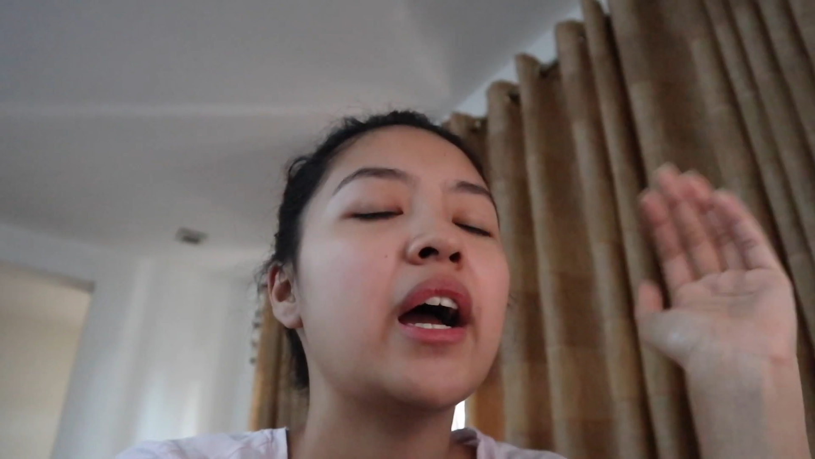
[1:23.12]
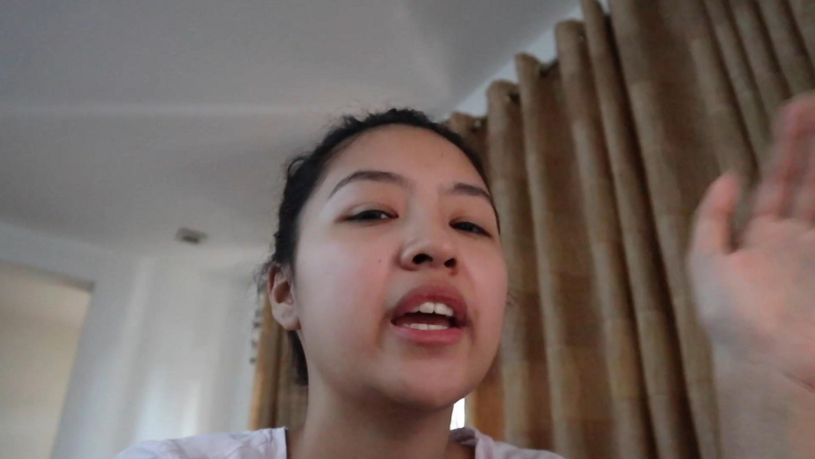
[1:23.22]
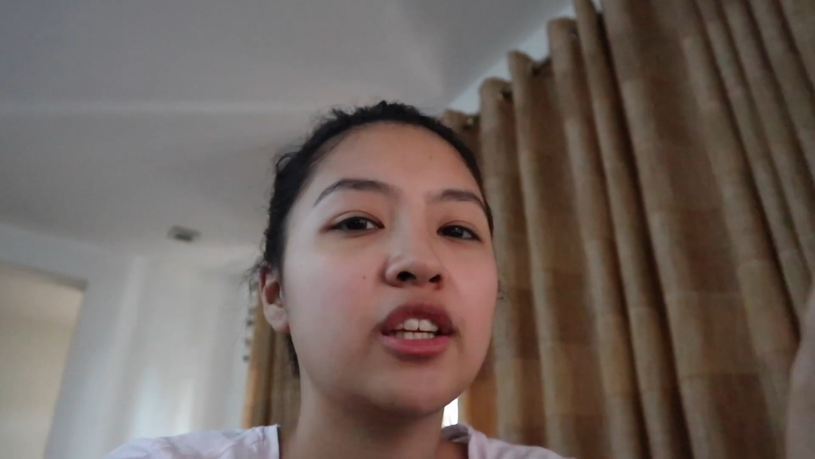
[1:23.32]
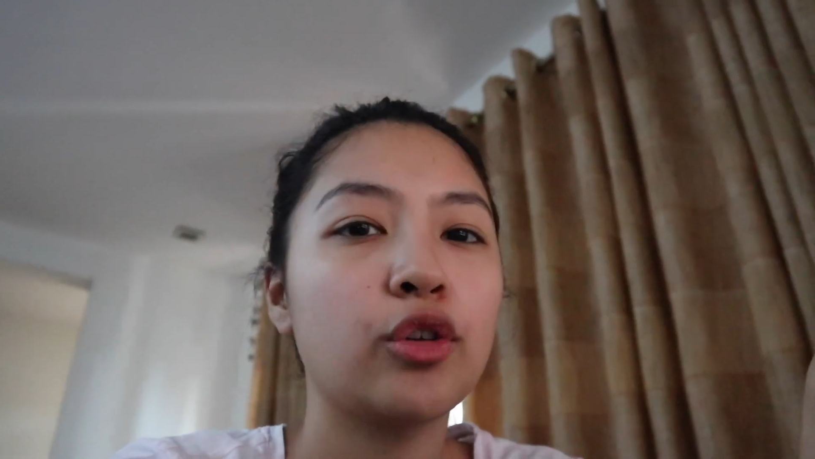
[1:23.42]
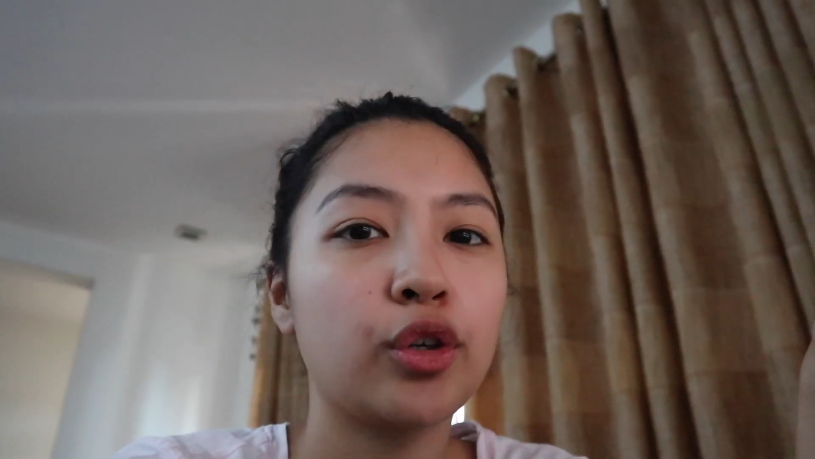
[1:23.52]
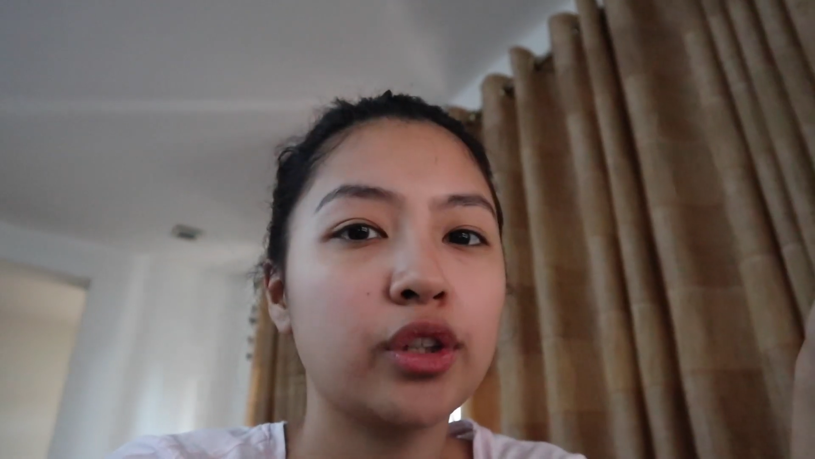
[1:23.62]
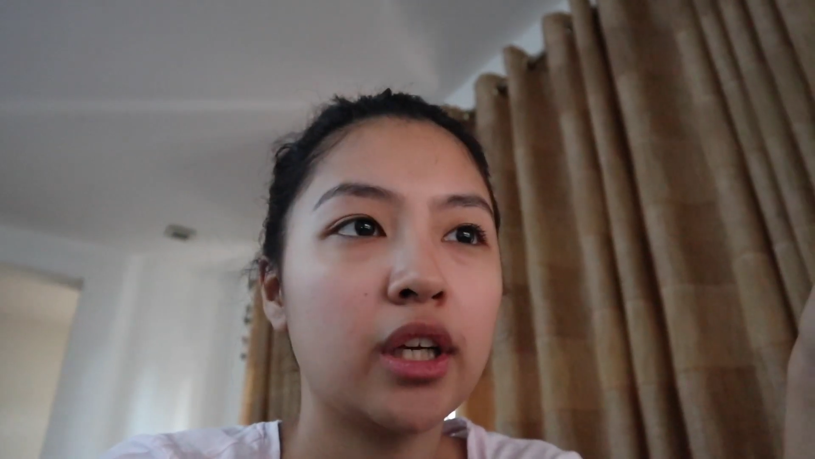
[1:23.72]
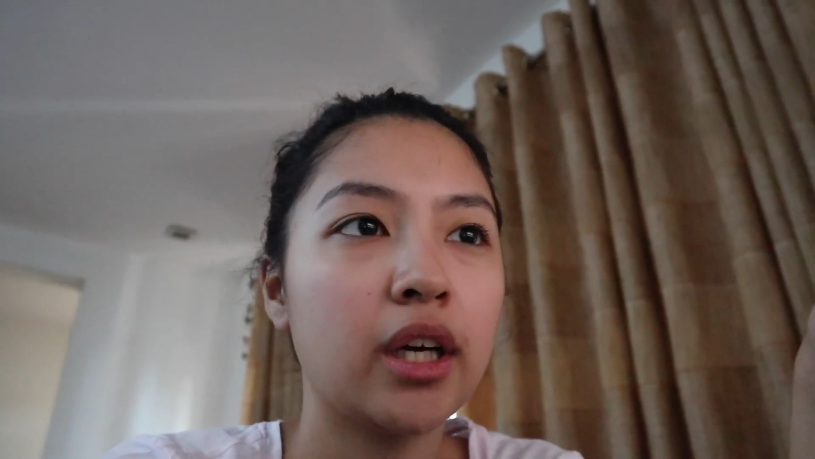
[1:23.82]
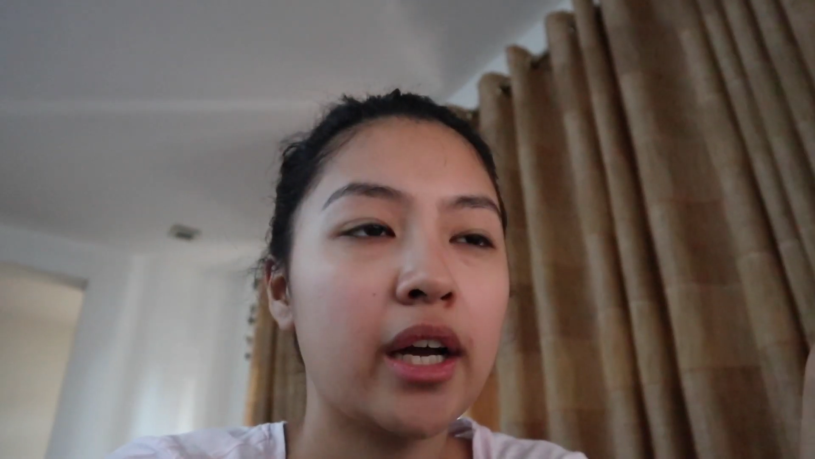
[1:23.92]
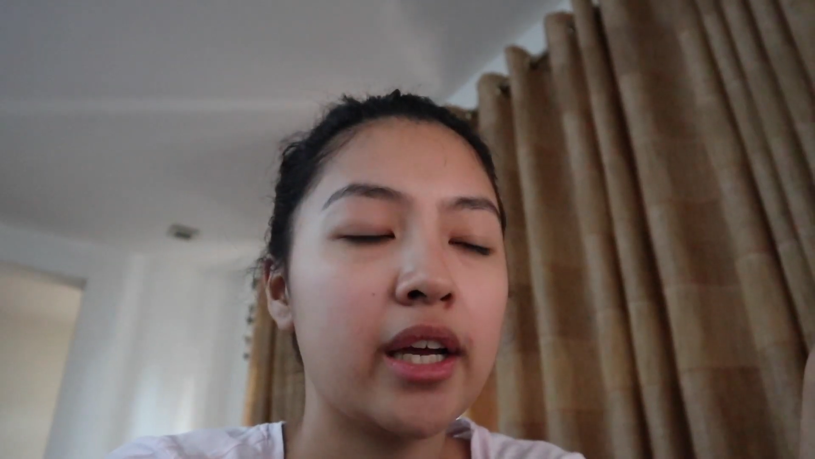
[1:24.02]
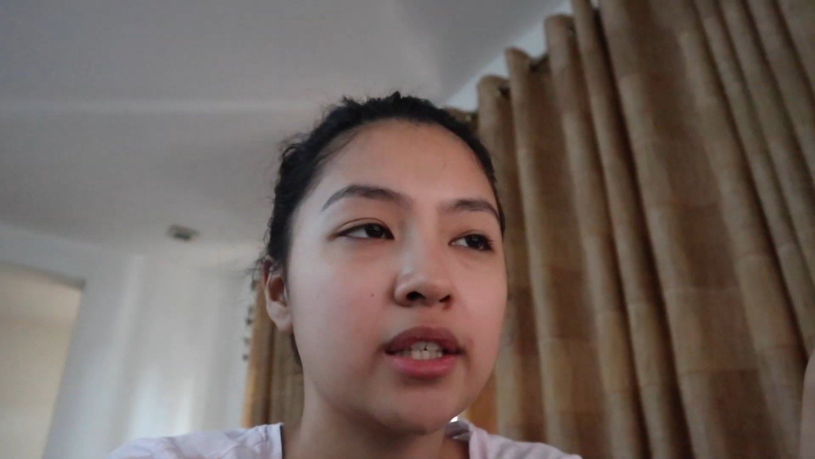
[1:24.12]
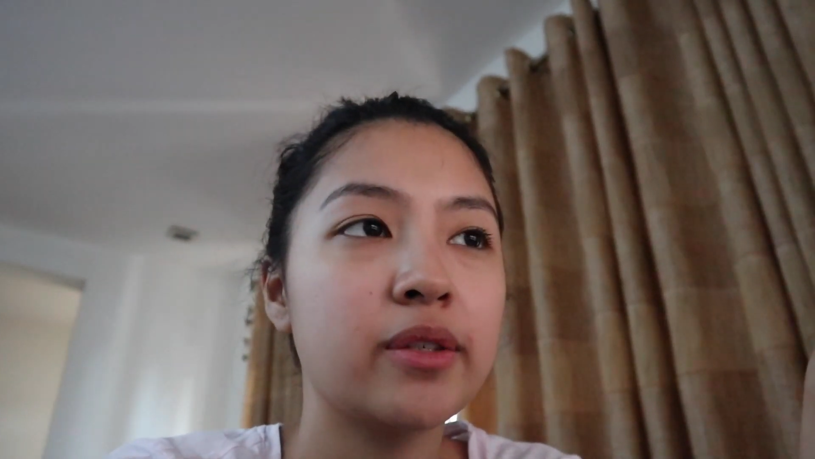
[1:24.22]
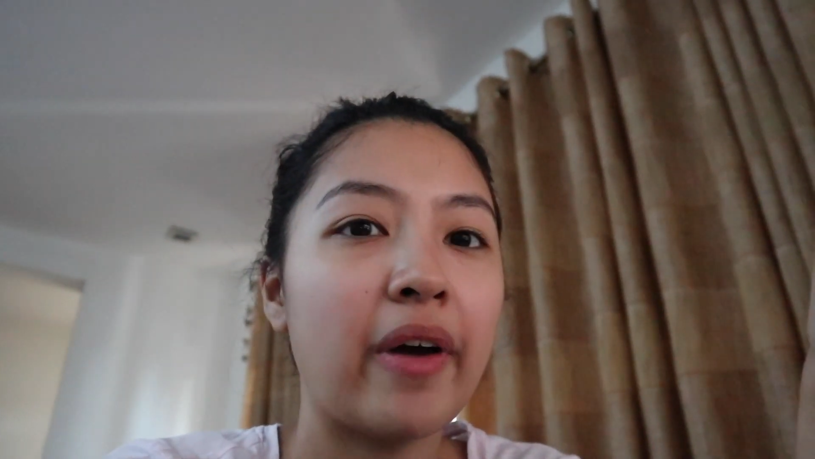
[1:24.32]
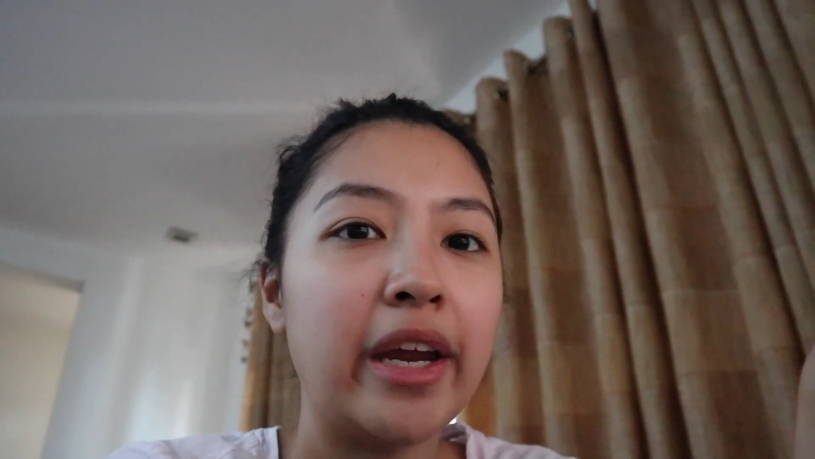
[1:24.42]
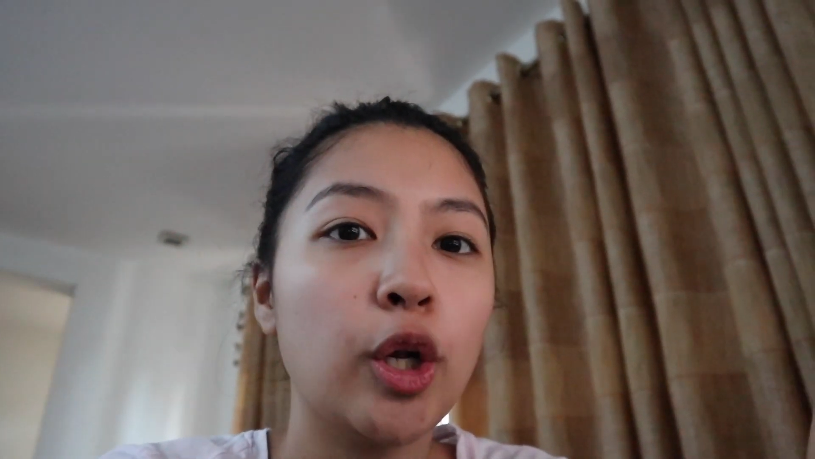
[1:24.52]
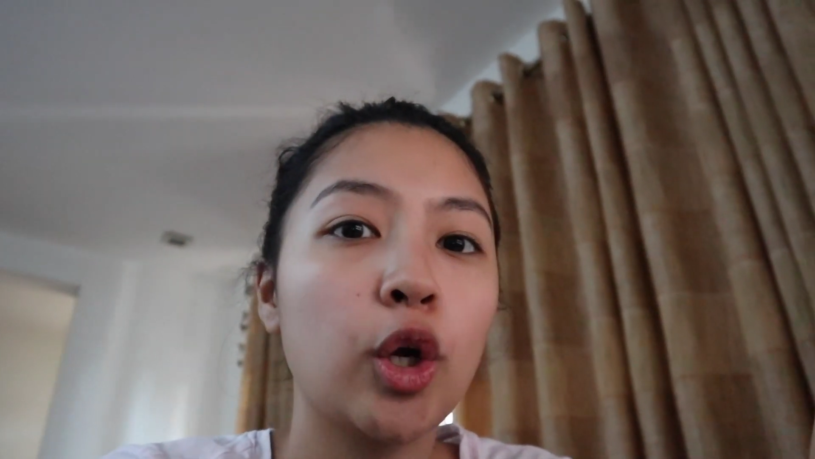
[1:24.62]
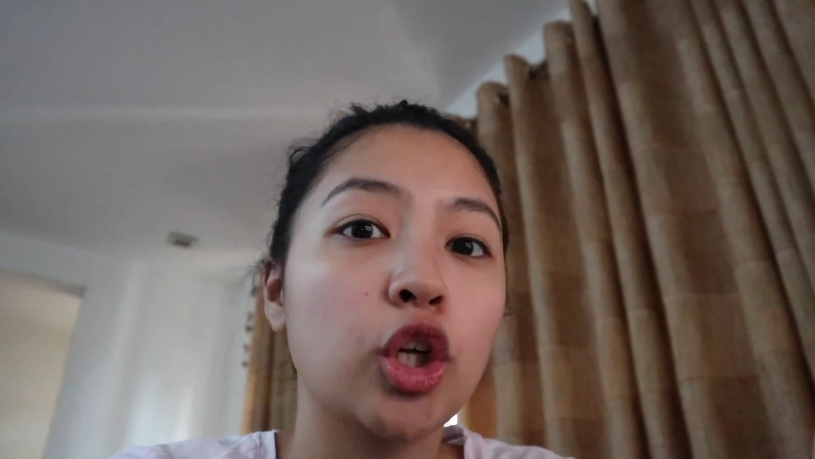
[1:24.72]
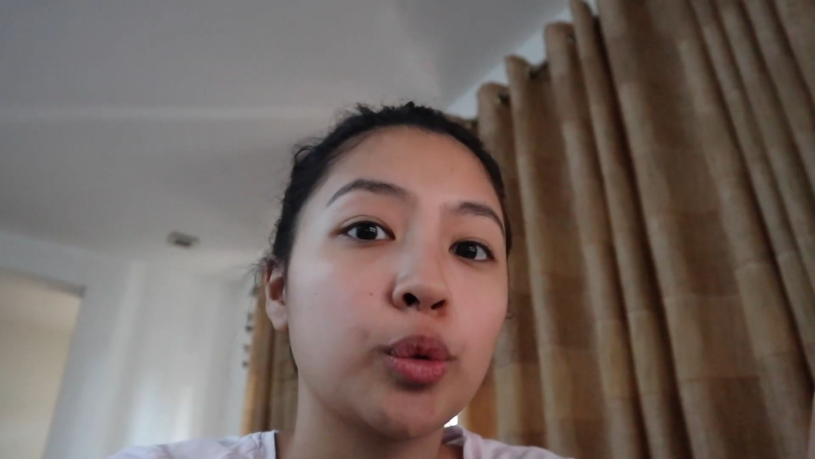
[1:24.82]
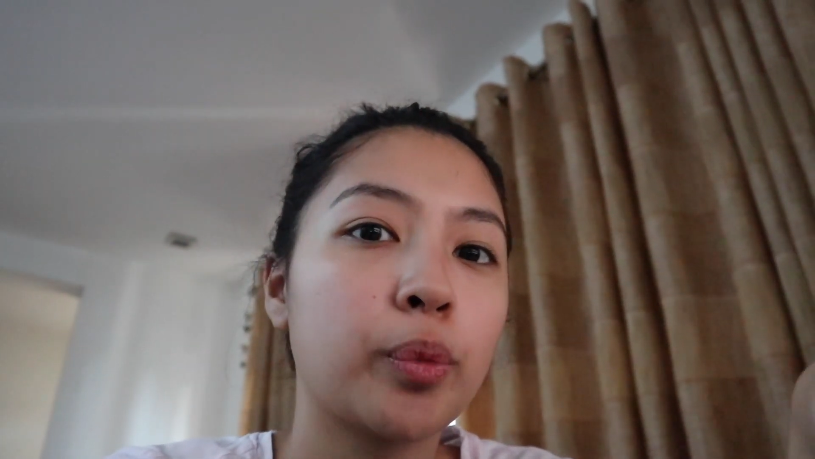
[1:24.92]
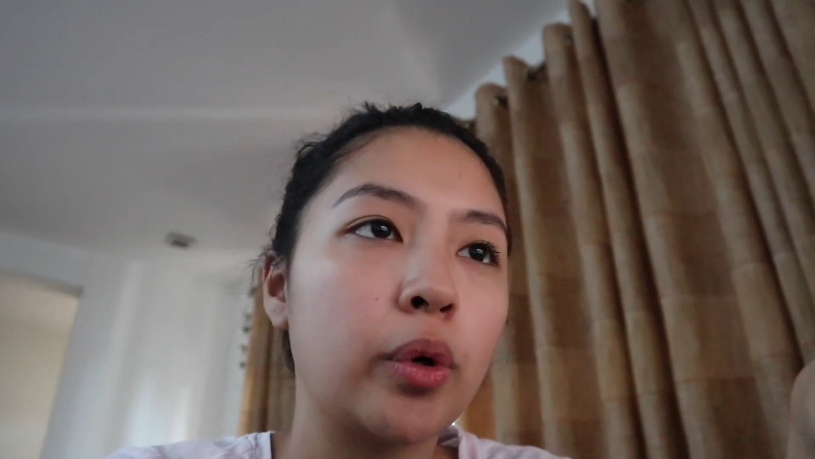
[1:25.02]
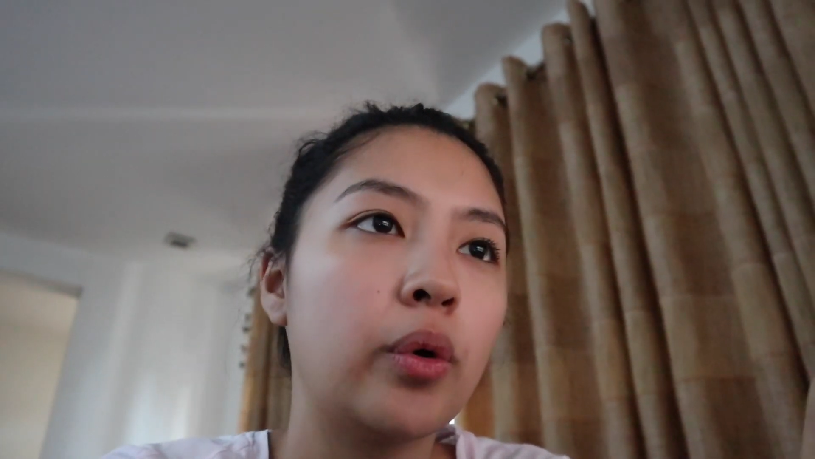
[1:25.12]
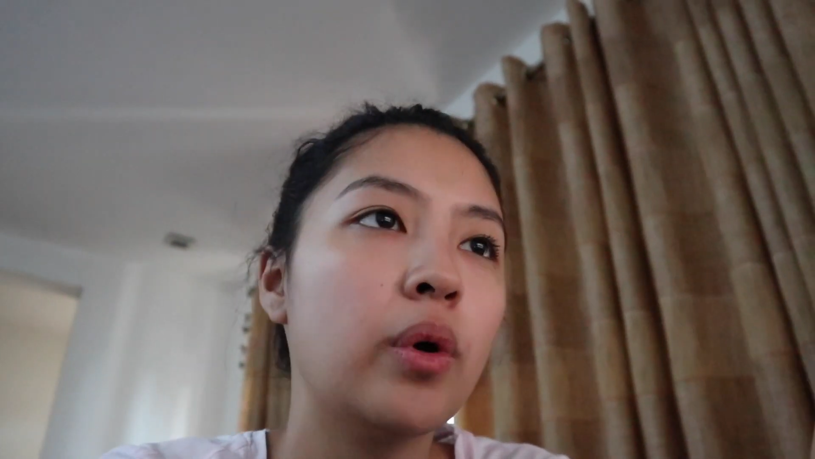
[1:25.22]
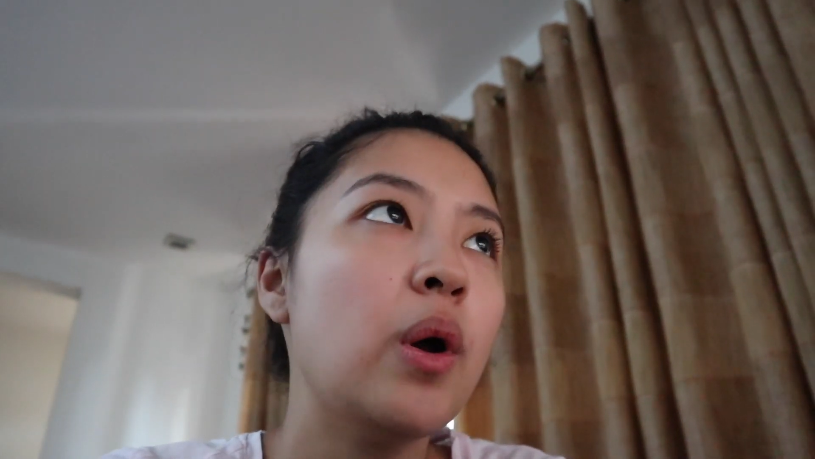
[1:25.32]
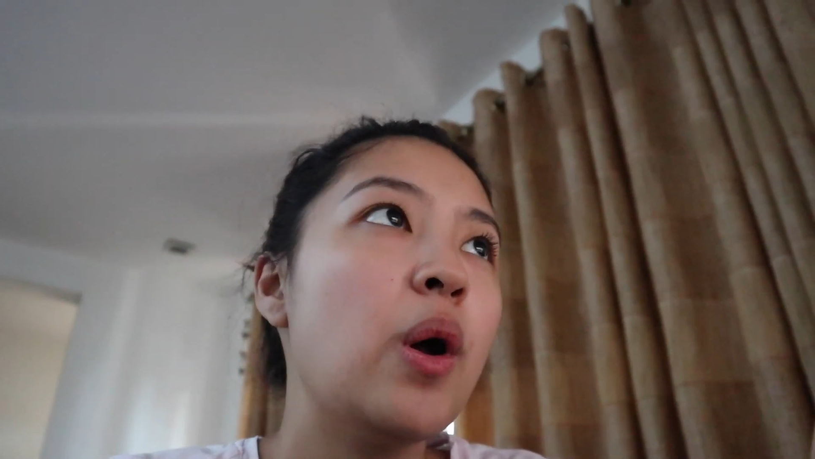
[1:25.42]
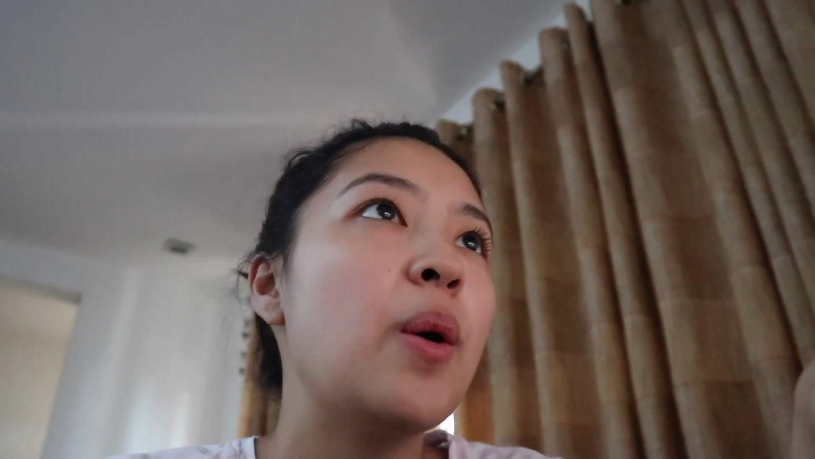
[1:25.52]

ang editor ko talaga is Final Cut Pro.